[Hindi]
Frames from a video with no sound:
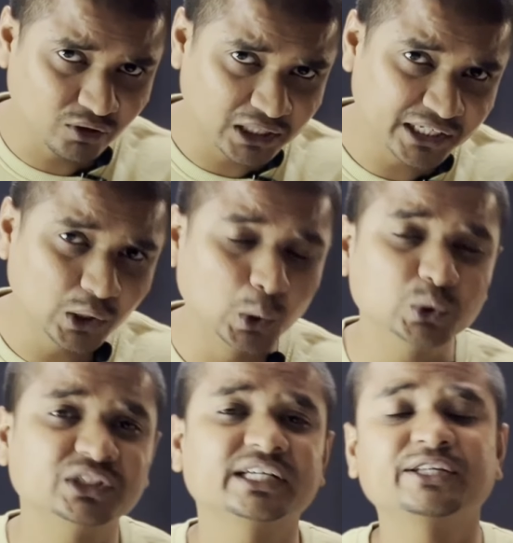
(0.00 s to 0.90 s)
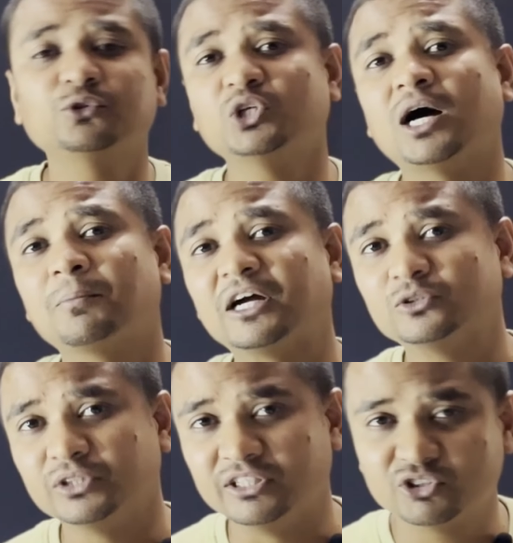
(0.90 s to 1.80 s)
अगर हो सके तो जो आपका
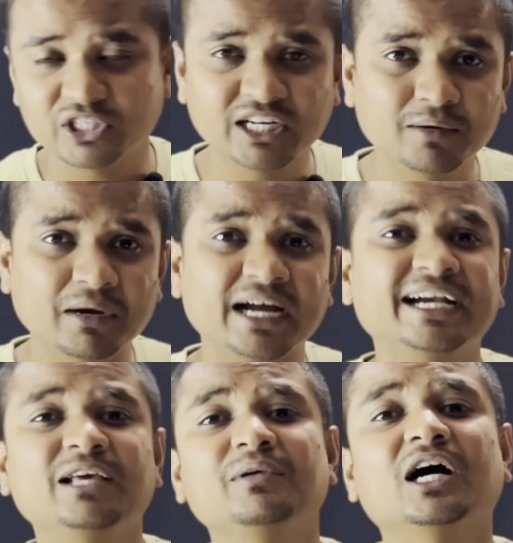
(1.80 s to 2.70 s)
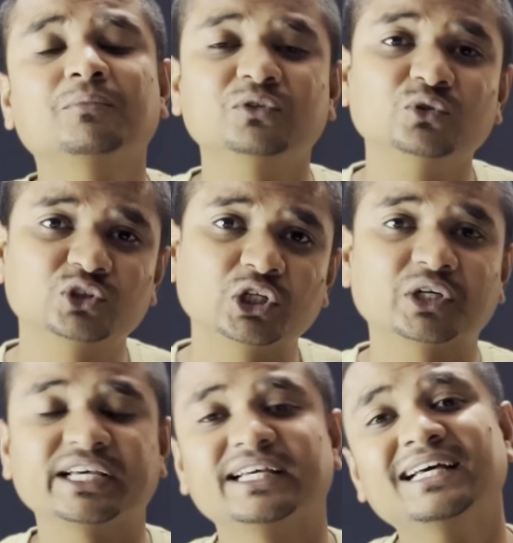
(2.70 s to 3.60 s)
जो इंस्टाग्राम आईडी भी आप यूज़
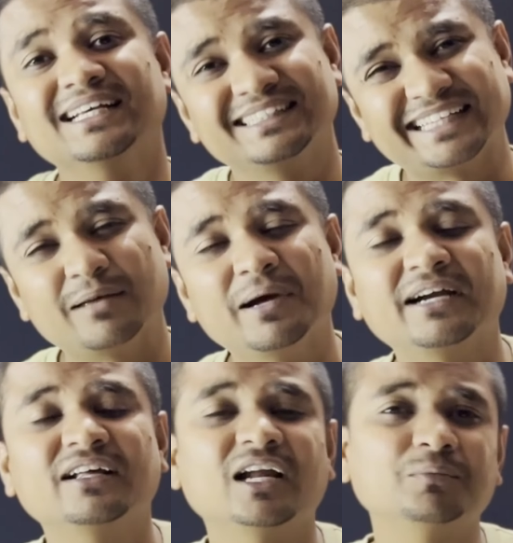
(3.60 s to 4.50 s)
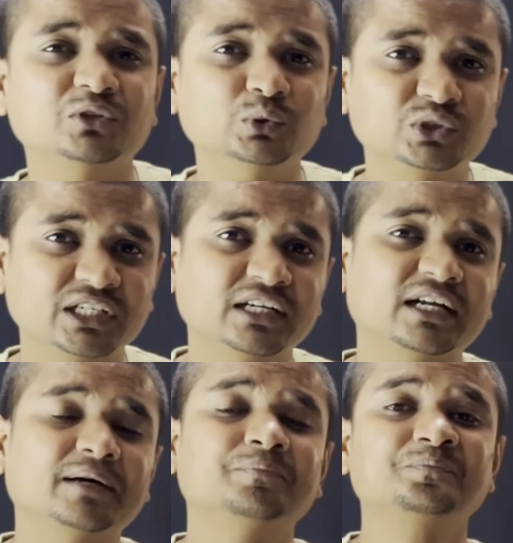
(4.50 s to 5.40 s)
करोगे सेम हैंडल आप यूज़
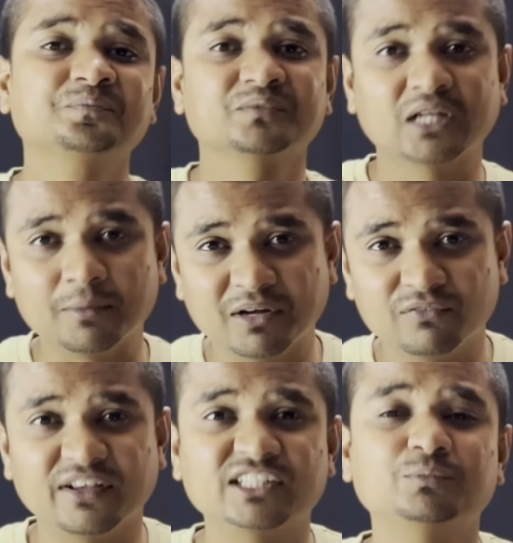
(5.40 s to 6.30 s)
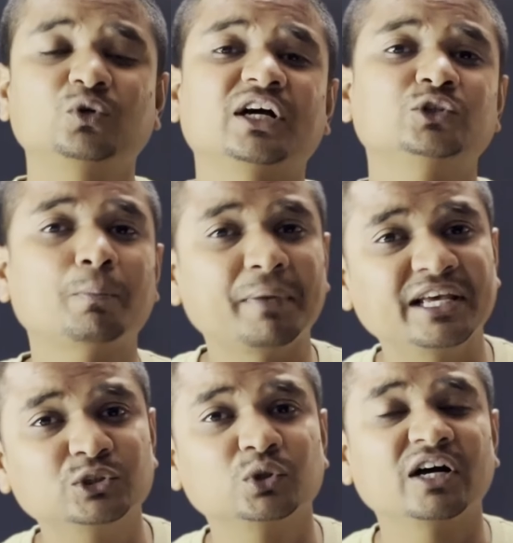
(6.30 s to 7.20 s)
करना आपका फेसबुक का जो
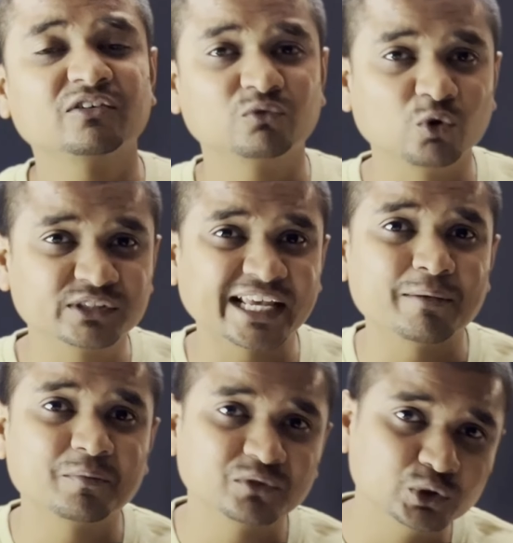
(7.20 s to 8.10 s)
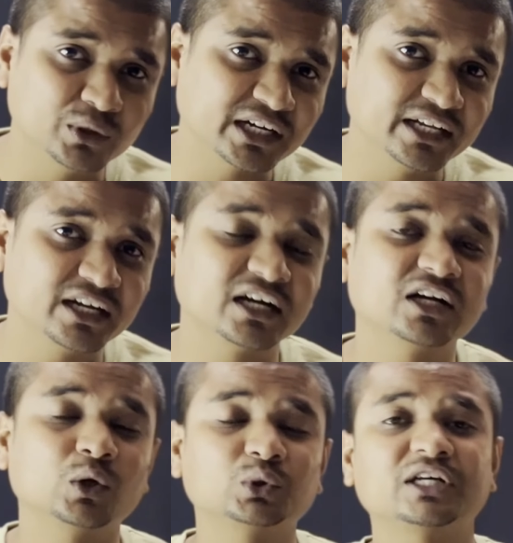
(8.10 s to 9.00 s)
पेज होगा वो सेम यू का
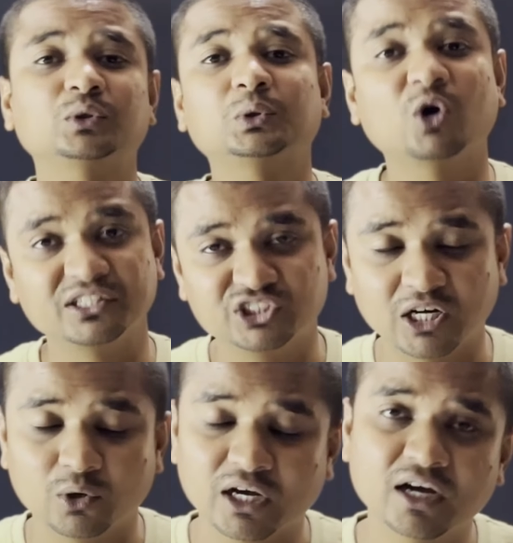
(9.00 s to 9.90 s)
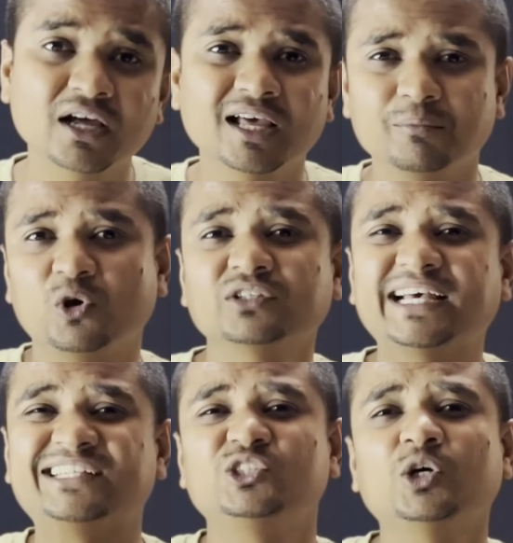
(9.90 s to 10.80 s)
अगर होता तो अच्छा होगा बिकॉज
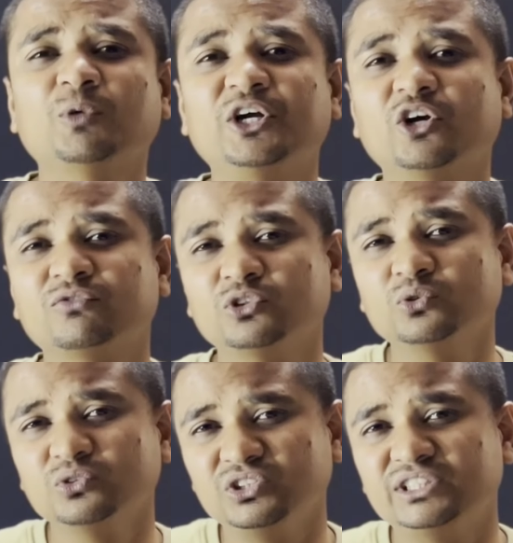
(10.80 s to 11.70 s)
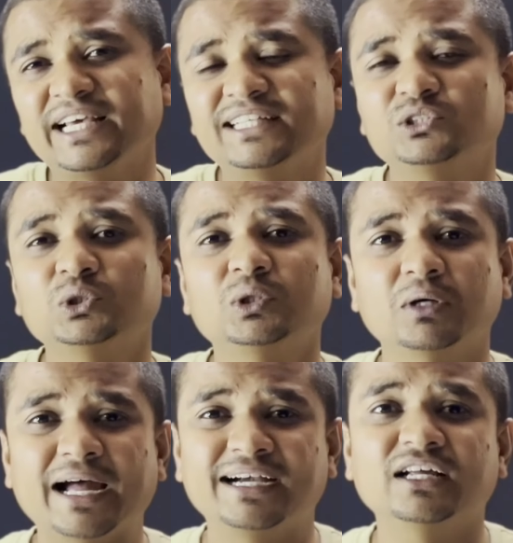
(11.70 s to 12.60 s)
एस पॉइंट ऑफ व्यू ये जो
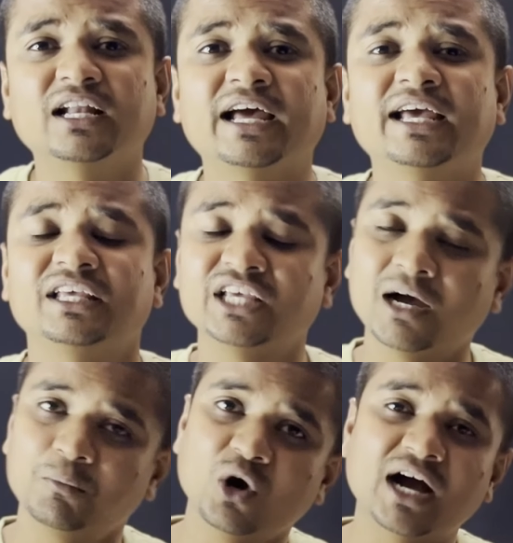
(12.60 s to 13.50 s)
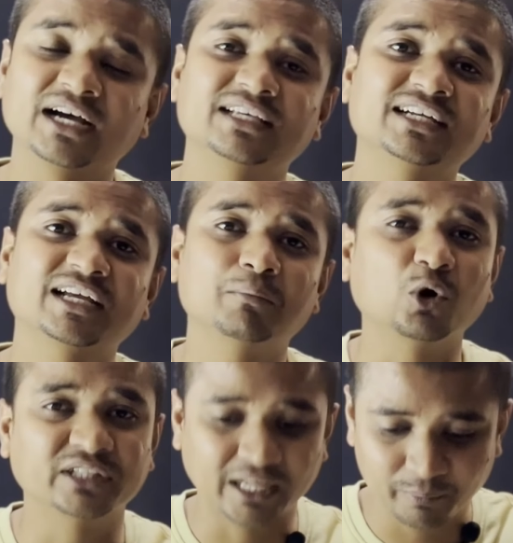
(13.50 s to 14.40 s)
हैंडल है ये आपको आगे जाके
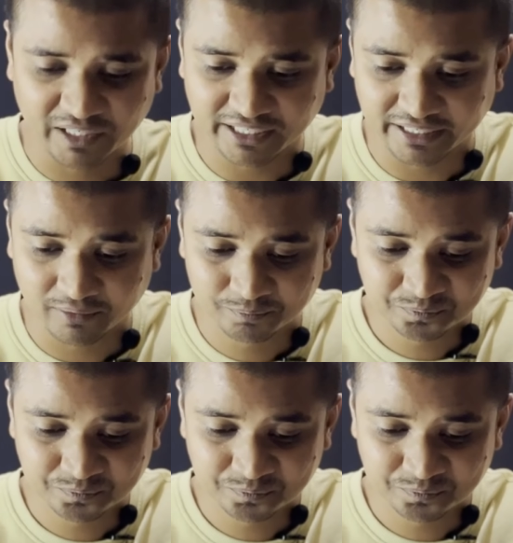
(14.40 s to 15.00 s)
बहुत हेल्प करेगा